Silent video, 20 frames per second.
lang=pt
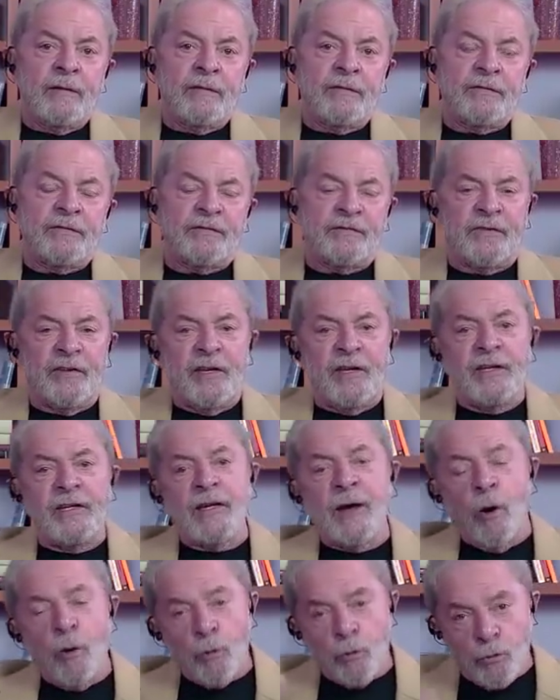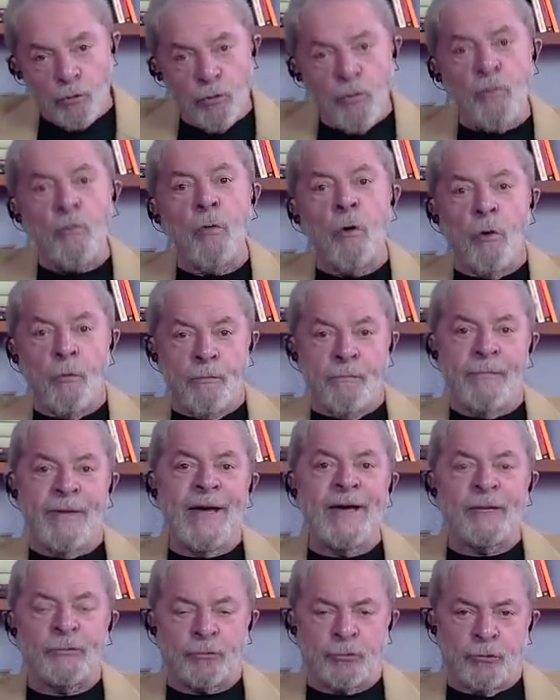se em algum
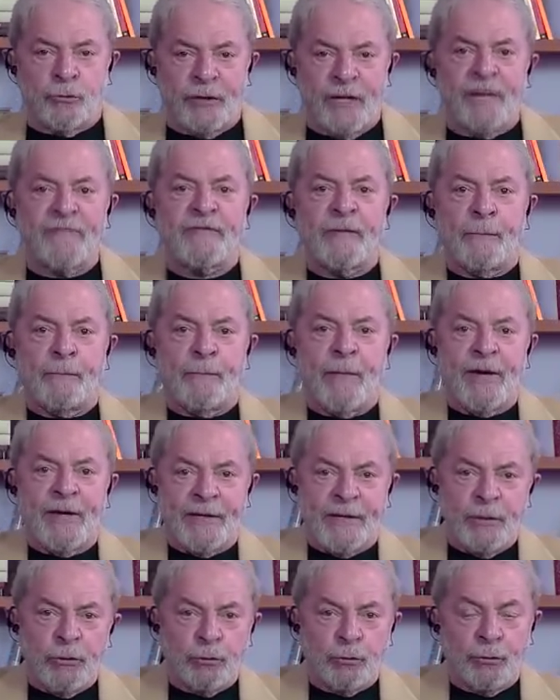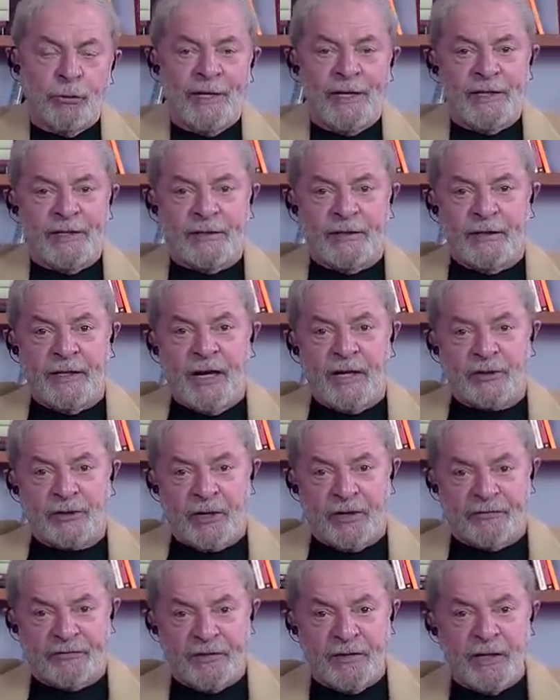momento, nesse período entre a
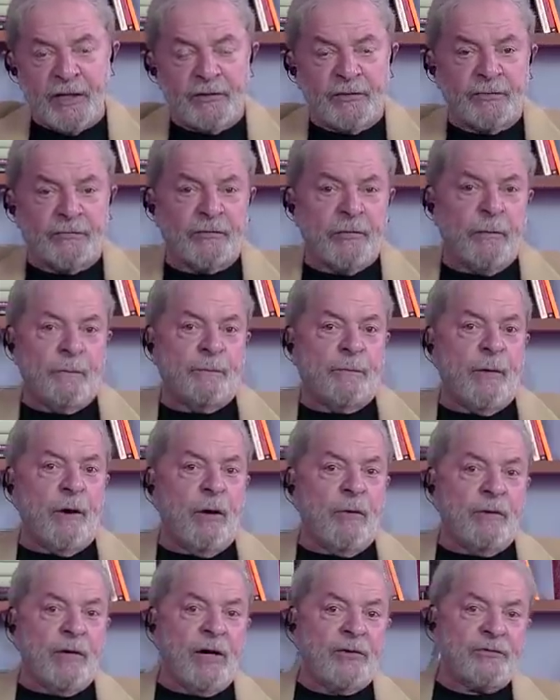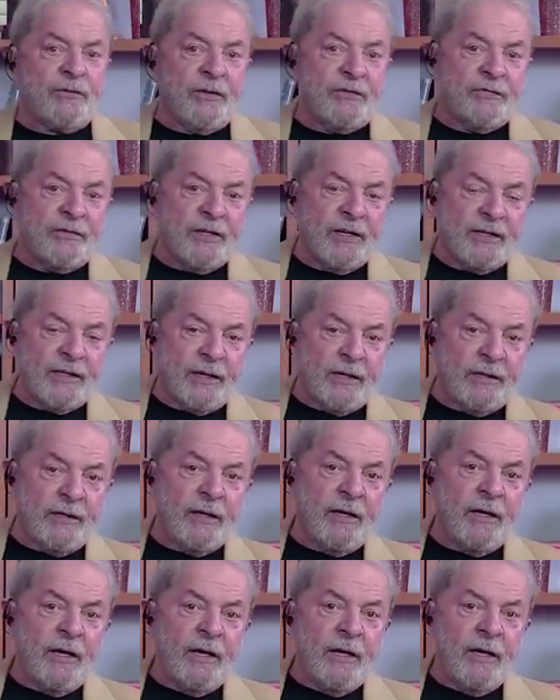chafina de São Paulo e a chafina da,
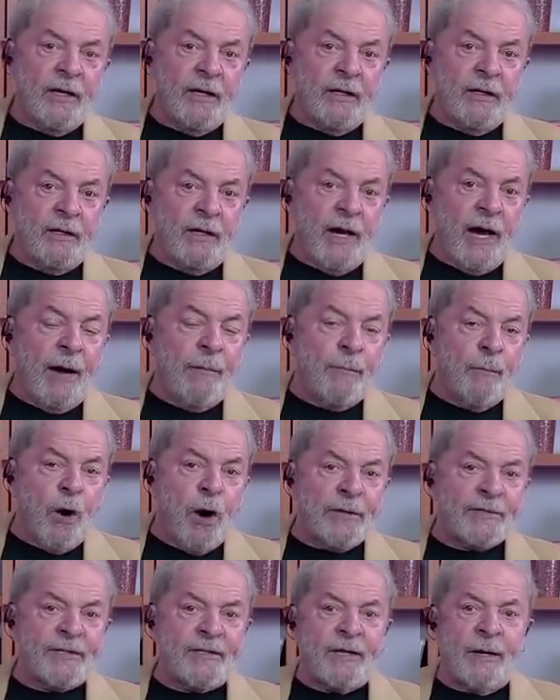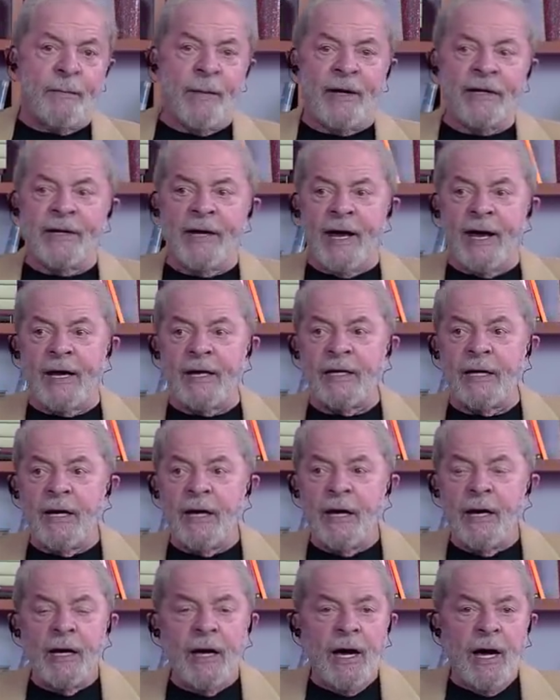e a morte da
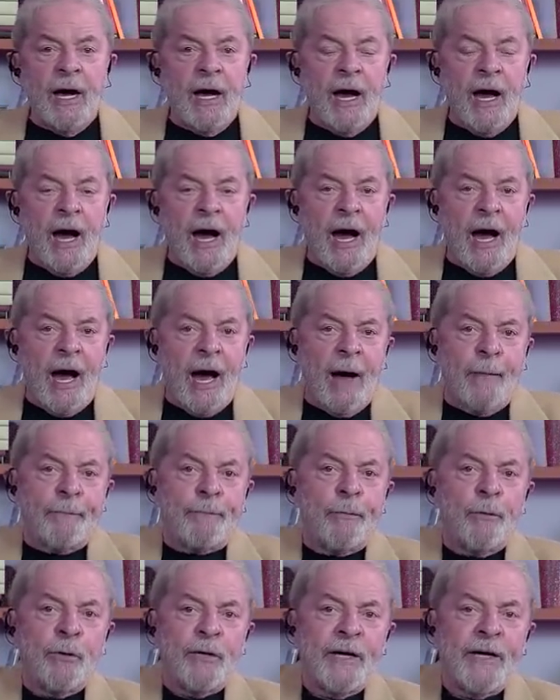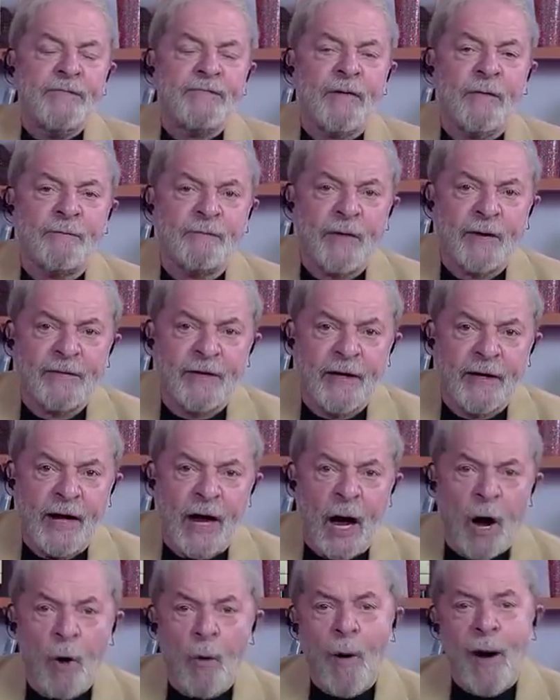Marielle, a Polícia
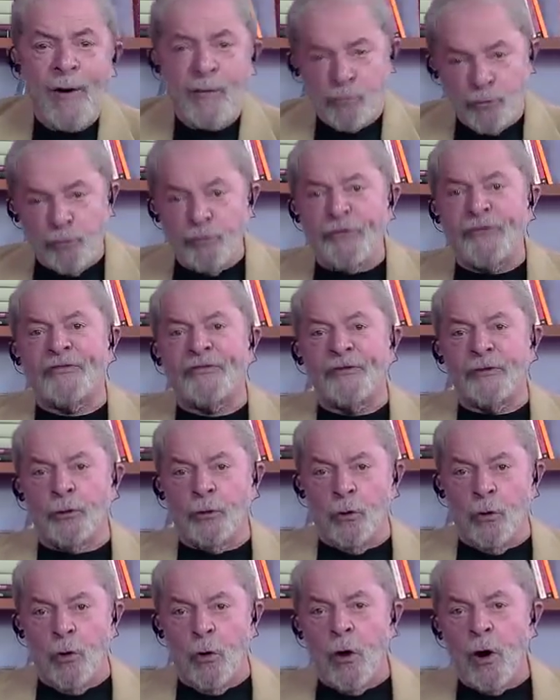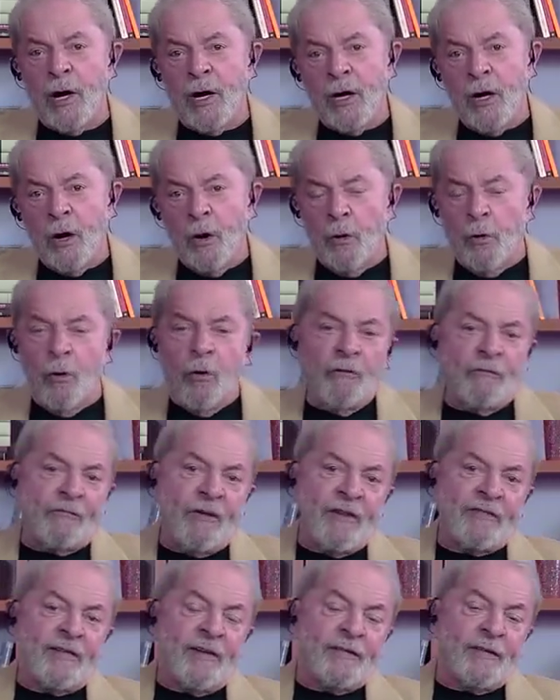Federal anunciou ou
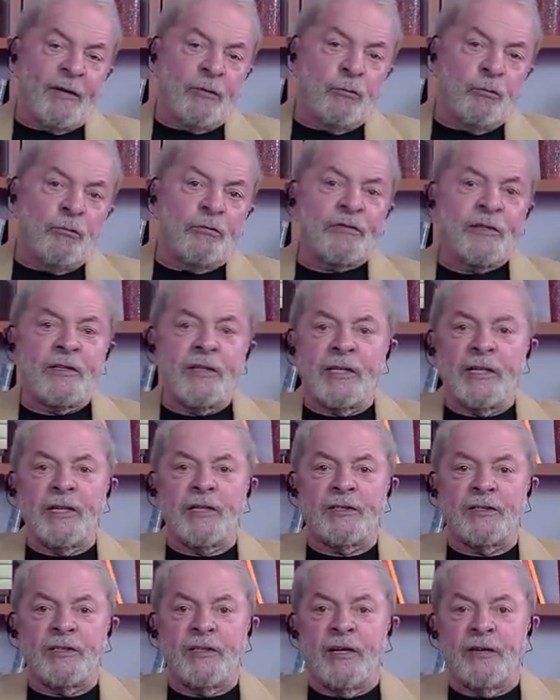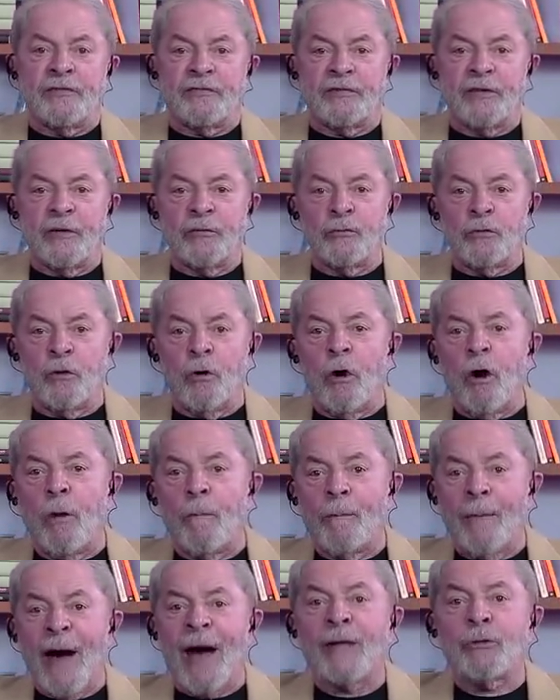fez a denúncia de que tinha sido
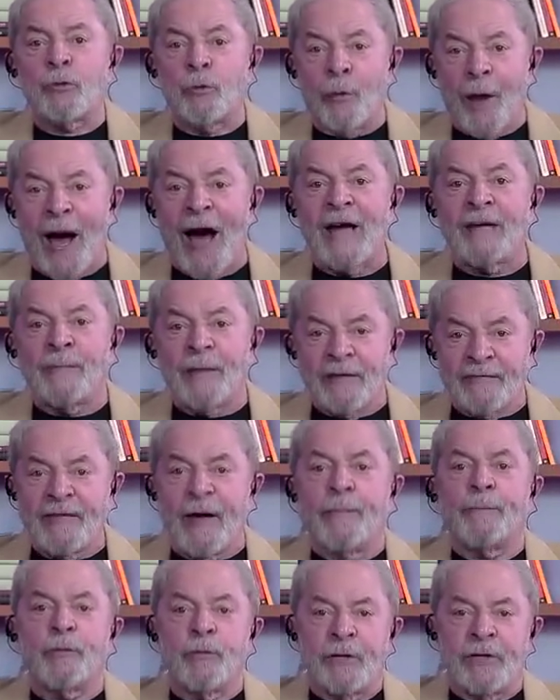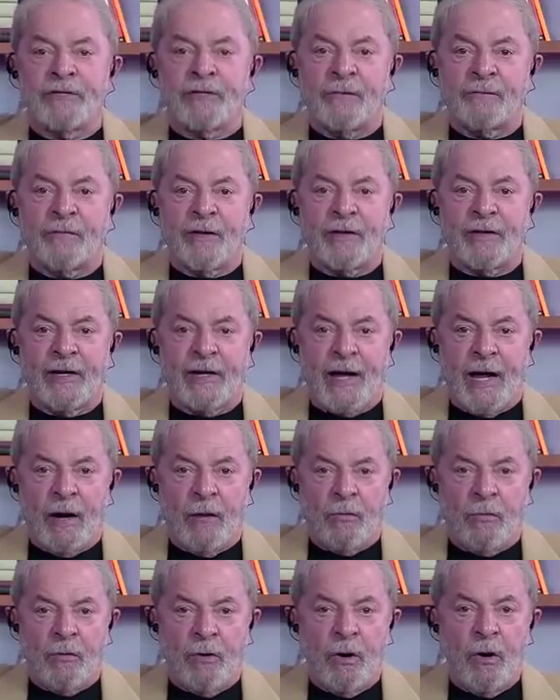roubado arma da Polícia
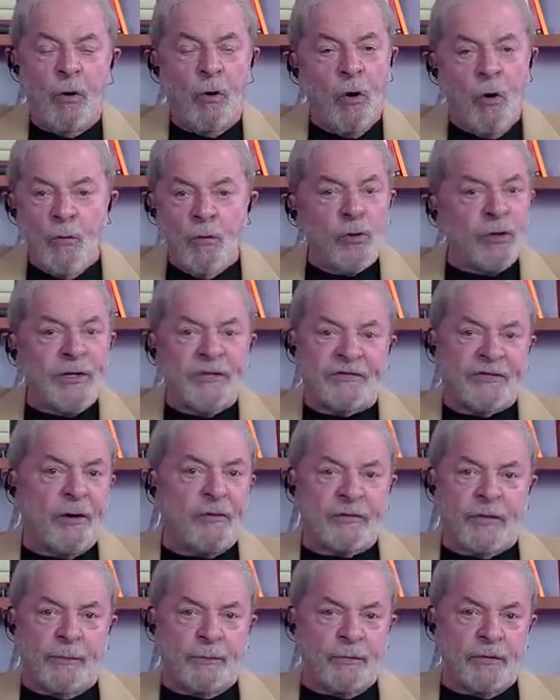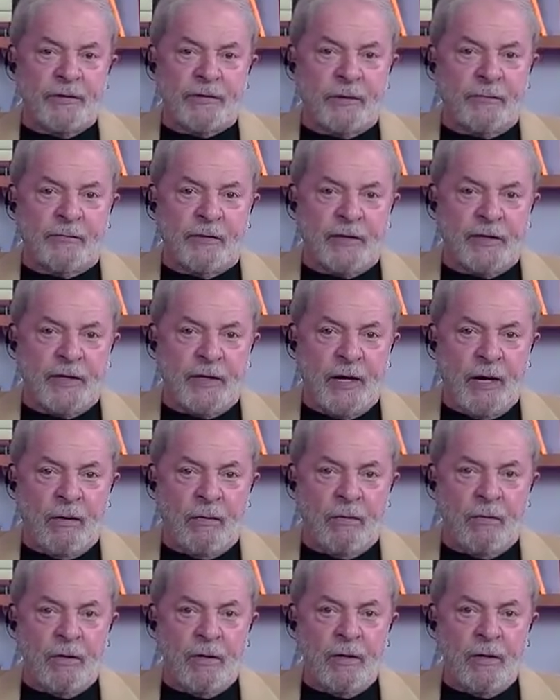Federal ou munição da Polícia Federal.